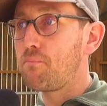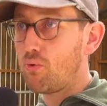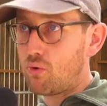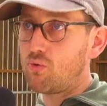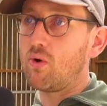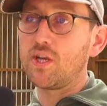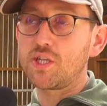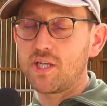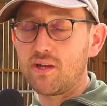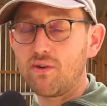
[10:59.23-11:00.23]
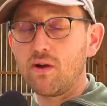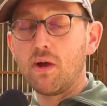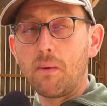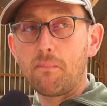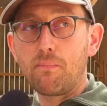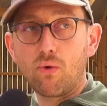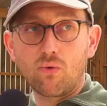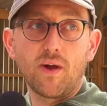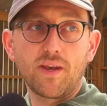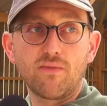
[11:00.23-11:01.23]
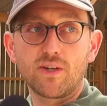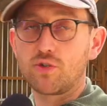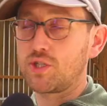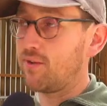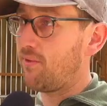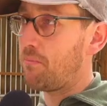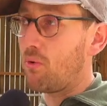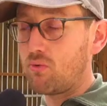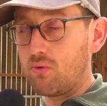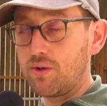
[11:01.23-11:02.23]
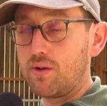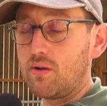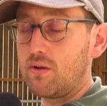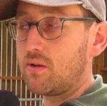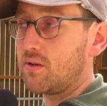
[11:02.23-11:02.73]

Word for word: pourquoi les chèvres, pourquoi un élevage de chèvres et pourquoi dans,